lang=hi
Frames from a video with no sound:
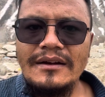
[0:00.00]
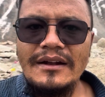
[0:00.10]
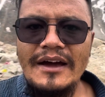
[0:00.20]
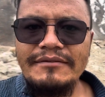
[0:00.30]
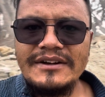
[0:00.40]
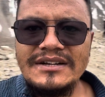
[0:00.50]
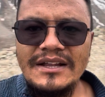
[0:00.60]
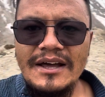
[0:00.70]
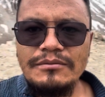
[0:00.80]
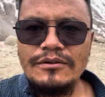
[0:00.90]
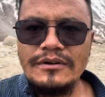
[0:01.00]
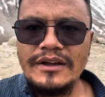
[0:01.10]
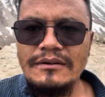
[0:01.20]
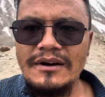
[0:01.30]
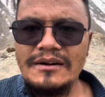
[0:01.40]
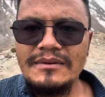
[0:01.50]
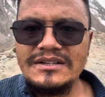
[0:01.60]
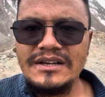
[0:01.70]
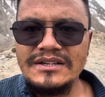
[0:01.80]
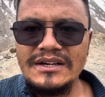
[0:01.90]
लाइफ के साथ आप लोग खिलवाड़
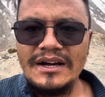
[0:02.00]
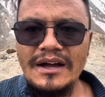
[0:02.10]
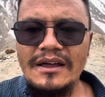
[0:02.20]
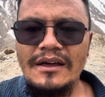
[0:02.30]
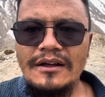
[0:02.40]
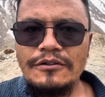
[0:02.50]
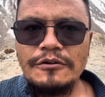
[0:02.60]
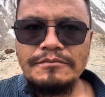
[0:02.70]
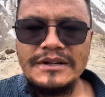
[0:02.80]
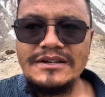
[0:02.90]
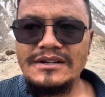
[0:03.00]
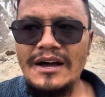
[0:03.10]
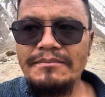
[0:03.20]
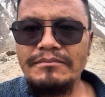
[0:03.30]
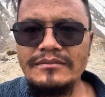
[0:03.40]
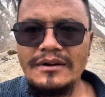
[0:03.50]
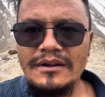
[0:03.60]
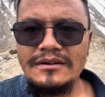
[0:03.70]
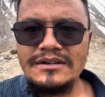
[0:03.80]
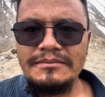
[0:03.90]
मत कीजिएगा तो प्लीज़ आप
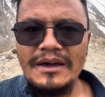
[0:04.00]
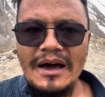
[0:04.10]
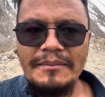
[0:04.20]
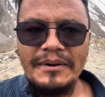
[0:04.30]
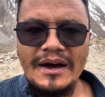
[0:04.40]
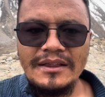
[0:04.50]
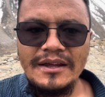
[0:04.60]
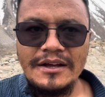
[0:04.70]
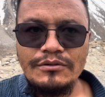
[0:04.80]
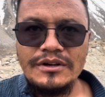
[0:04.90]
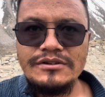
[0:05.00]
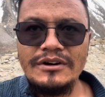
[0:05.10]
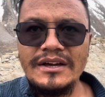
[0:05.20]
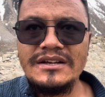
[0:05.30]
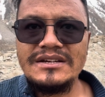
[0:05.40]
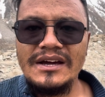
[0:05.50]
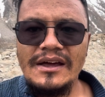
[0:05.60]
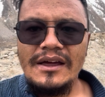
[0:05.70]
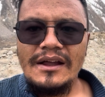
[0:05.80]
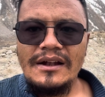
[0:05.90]
जब यहाँ पे आते हैं तो इन्जॉय कीजिए
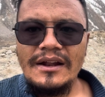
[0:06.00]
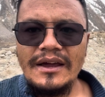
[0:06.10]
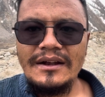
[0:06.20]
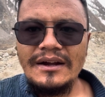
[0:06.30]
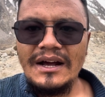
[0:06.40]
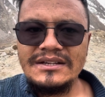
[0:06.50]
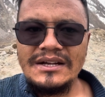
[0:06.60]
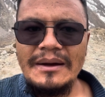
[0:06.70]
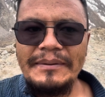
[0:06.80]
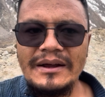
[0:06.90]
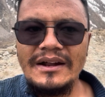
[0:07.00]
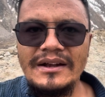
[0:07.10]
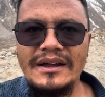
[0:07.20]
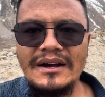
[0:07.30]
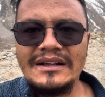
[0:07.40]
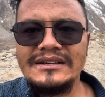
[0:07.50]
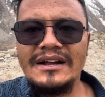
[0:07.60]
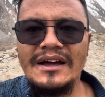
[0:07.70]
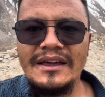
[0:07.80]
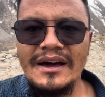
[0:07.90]
लेकिन कचरा फेंकना नहीं है
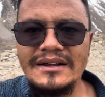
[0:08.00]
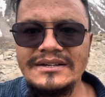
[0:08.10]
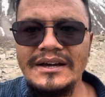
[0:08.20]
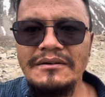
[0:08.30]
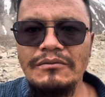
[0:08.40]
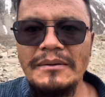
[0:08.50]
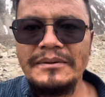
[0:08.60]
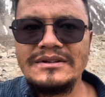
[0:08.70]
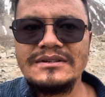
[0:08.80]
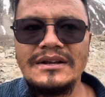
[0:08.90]
कचरा यहाँ से वापस